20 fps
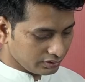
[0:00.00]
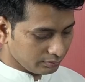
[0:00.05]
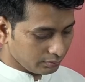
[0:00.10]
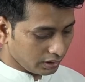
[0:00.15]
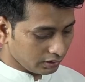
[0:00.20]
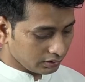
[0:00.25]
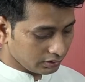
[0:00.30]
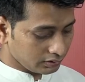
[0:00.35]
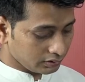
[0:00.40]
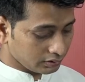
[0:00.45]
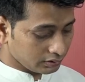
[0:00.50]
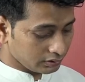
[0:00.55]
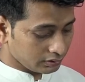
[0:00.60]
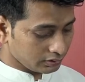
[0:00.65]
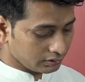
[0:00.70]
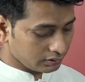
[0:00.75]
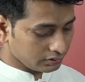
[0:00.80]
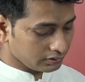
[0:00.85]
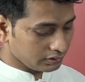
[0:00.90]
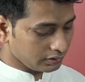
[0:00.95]
হচ্ছে
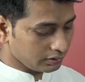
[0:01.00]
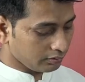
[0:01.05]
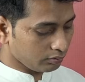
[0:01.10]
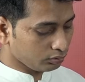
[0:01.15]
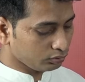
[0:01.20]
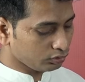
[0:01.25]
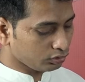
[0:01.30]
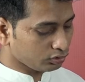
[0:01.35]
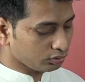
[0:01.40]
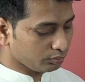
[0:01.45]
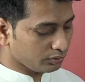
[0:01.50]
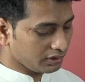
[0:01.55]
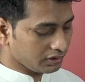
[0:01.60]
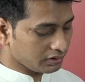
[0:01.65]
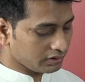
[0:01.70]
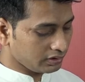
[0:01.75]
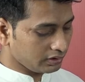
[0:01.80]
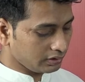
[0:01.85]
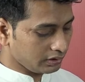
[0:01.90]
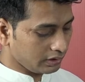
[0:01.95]
বাংলাদেশের যে অন্যতম
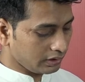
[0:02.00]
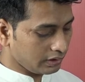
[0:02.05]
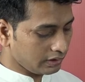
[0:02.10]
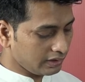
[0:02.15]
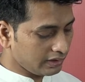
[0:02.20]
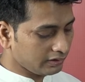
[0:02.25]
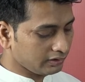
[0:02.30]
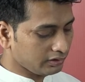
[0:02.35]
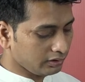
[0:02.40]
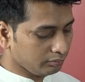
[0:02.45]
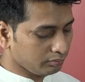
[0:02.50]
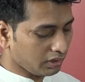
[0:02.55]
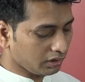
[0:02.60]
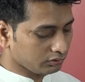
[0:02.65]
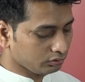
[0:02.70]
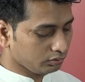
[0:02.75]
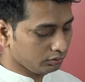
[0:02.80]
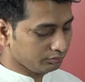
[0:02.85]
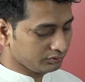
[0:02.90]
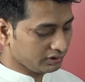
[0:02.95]
একটি লেনদেন
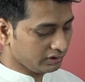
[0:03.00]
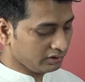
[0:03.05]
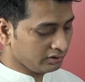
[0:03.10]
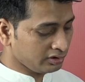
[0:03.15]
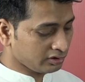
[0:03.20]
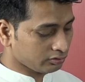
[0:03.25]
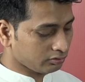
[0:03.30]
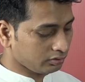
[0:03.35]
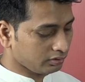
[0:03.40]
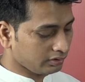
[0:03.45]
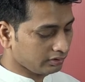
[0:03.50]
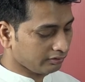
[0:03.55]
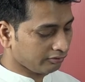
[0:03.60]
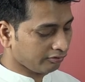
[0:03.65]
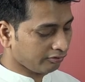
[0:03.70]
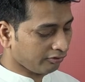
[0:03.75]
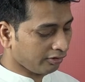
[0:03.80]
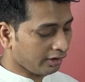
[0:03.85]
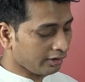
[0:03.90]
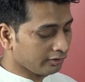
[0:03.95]
মাধ্যম যে ইলেকট্রনিক
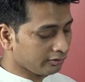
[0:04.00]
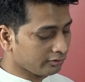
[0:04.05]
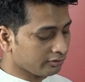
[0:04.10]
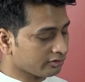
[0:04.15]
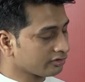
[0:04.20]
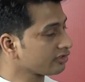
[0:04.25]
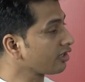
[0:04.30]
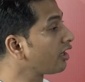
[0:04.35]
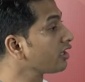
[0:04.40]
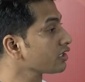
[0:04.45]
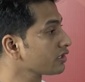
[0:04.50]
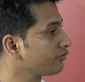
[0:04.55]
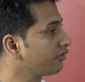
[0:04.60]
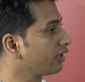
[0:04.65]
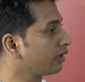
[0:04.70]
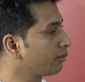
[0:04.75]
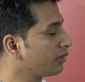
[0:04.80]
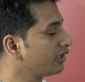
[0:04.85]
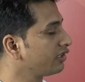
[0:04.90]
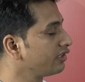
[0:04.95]
ফান্ড
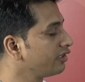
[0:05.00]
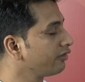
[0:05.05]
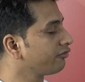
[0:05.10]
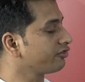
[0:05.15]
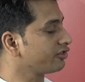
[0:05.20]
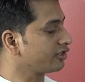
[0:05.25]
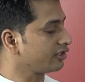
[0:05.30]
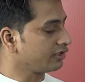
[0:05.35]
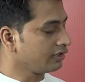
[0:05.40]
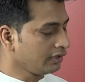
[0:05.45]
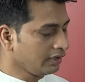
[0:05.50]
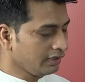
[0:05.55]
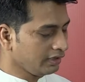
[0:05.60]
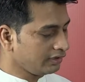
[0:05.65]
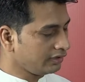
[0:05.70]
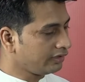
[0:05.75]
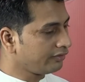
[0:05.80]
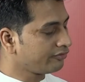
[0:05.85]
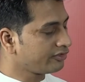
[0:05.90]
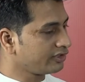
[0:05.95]
ট্রান্সফার বা ইএফটি e
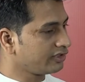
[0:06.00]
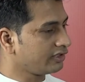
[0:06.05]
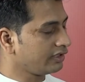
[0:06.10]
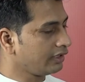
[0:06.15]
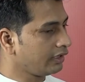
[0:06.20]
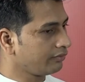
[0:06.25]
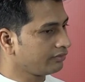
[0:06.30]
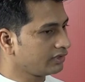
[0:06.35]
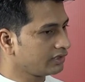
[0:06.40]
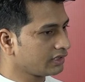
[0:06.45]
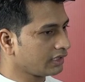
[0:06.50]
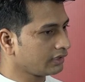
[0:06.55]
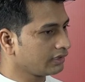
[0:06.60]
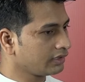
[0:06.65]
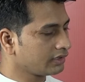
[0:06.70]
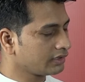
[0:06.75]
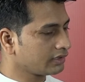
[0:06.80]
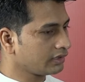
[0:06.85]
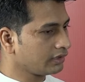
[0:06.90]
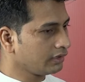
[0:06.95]
ইএফটি e দিয়ে আপনি
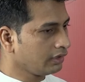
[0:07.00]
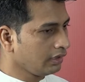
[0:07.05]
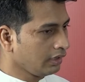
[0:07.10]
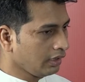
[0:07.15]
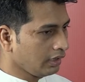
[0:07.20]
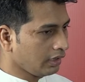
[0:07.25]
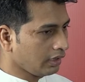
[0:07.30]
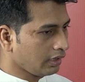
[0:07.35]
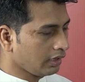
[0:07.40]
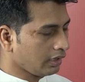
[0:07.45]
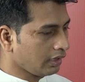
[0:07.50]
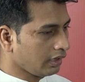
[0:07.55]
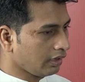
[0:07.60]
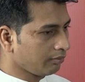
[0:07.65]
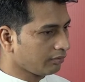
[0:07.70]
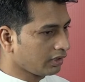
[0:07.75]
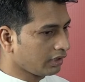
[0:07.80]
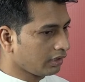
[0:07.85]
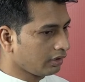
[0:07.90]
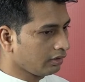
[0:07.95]
জানেন যে
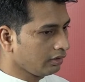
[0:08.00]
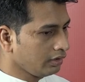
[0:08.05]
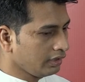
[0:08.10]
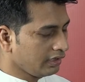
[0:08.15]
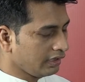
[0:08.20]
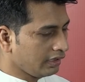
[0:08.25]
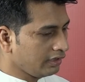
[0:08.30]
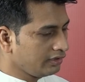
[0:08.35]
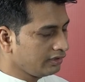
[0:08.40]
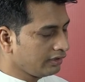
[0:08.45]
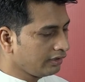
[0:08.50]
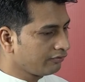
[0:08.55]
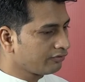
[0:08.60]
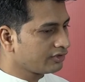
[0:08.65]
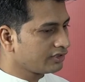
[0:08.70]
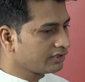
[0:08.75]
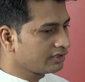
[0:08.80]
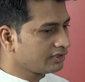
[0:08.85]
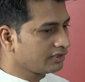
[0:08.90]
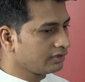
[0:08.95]
আমরা এই
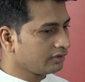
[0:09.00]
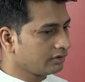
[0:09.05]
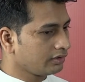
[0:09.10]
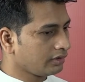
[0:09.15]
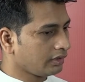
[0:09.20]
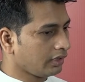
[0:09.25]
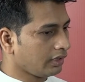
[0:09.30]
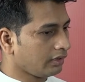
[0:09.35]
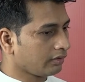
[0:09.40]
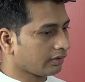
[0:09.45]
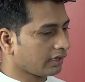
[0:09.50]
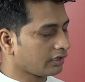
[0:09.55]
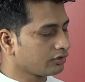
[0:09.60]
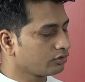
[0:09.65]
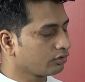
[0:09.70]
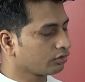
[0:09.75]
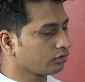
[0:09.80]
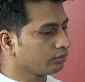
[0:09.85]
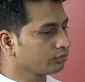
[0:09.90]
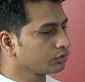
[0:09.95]
ইএফটিটি e
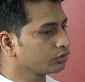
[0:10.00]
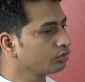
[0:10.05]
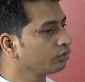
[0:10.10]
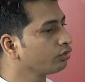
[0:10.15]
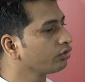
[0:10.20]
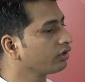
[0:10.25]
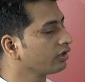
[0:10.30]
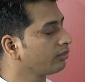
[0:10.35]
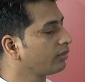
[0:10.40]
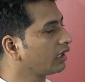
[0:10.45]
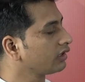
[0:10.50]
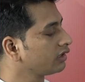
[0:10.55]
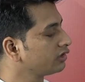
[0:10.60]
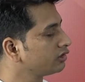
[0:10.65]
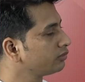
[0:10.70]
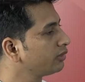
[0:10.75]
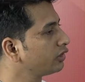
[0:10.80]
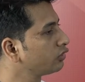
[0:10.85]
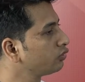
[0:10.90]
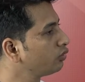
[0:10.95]
কার্যক্রম শুরু করে
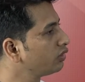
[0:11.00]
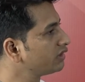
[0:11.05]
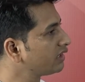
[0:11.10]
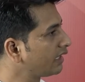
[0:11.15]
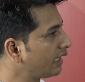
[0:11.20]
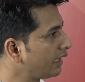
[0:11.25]
বাংলাদেশ ব্যাংক দু